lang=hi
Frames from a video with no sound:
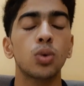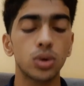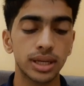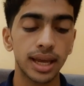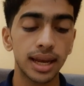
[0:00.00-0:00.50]

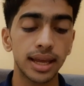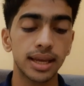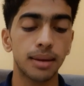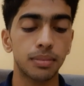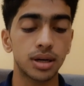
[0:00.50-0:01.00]
उनके
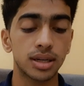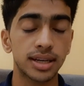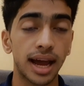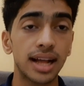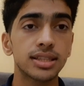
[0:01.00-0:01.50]
लिए
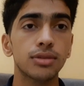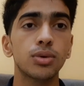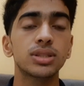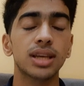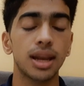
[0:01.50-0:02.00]
ट्रायल्स है
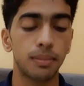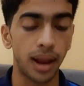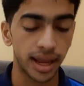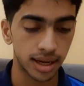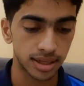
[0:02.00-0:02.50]
वो इसके लिए
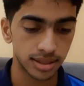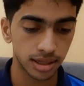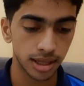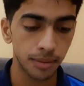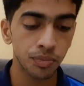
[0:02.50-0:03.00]
अप्लाई कर
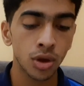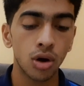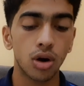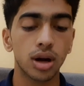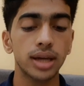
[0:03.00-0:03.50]
सकते हैं
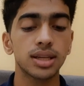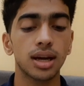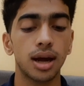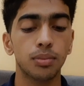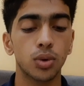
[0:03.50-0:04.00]
और गाइज
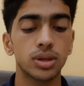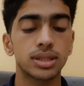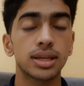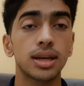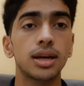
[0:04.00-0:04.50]
अगर आपको
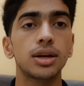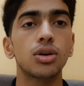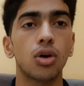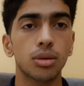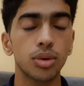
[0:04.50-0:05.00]
इससे रिलेटेड
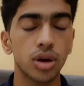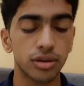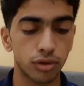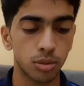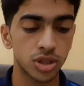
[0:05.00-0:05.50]
और भी कोई
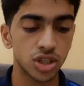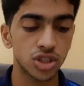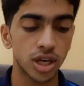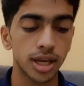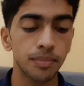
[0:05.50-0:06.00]
इन्फॉर्मेशन
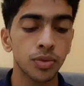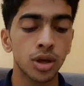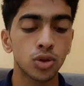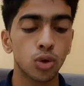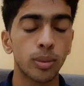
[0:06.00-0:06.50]
चाहिए
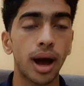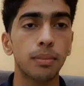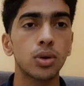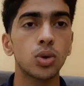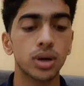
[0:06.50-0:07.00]
तो मैं
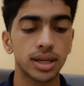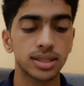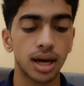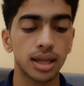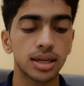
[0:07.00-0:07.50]
आप लोगों के
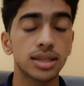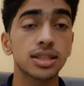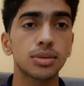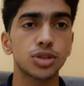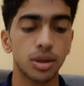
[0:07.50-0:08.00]
साथ
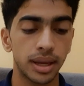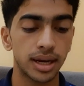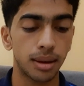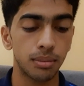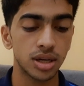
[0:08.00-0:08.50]
डिस्क्रिप्शन में
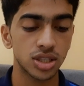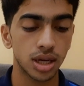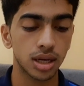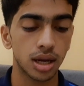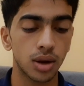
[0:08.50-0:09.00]
एक नंबर
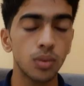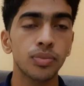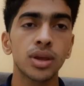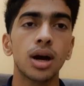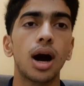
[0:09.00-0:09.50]
शेयर कर रहा
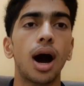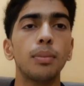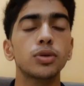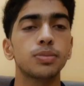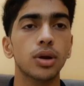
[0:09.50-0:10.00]
हूँ
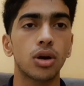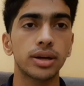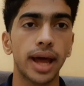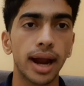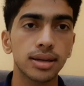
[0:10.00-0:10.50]
आप उस पर
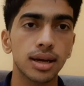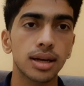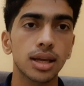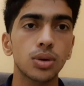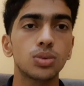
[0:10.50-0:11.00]
कॉन्टैक्ट
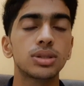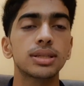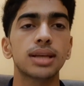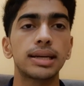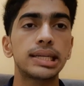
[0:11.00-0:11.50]
करके उनसे
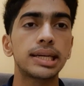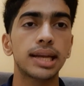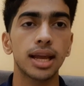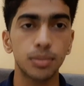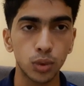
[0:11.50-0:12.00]
सारी
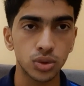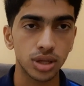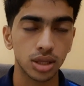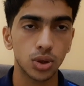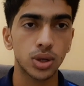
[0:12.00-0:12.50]
डिटेल पूछ
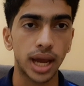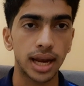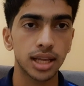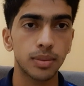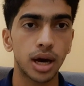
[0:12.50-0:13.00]
सकते हो
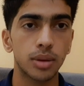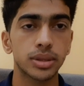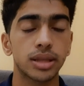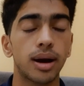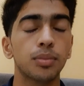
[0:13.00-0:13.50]
ट्रायल के बारे में
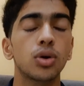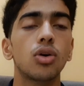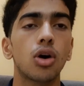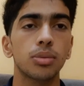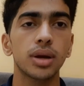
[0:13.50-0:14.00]
मतलब आपको
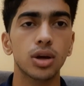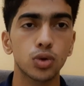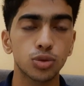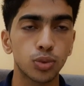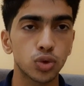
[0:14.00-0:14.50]
और भी अगर
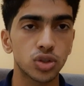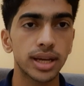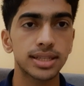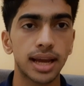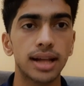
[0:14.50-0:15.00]
कुछ पूछना
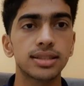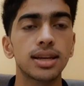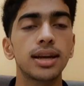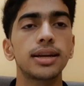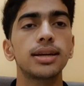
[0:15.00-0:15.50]
है इस ट्रायल से
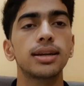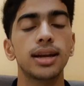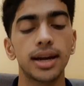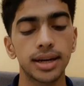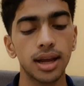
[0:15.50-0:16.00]

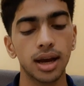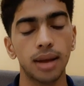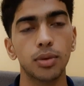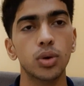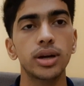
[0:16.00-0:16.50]
रिलेटेड अगर
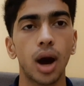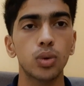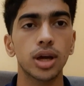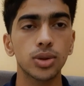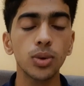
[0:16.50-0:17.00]
आपको कोई
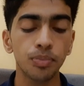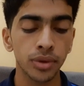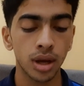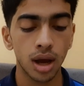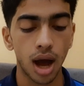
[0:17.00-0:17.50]
डाउट है तो
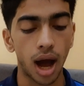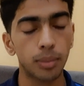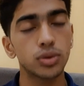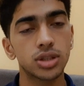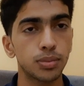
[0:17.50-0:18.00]

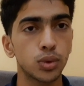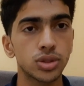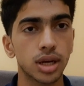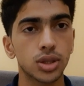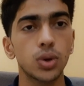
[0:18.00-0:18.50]
आप उनसे
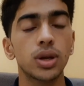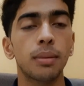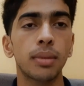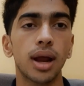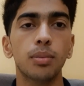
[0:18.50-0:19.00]
पूछ सकते हो
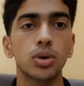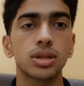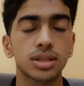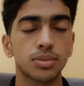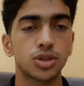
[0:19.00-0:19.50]
नंबर आपको
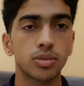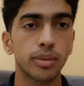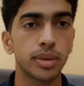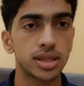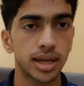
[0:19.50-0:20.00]
डिस्क्रिप्शन में
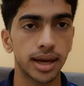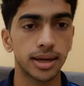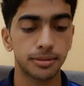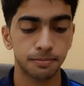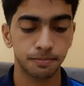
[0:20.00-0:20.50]
मिल जाएगा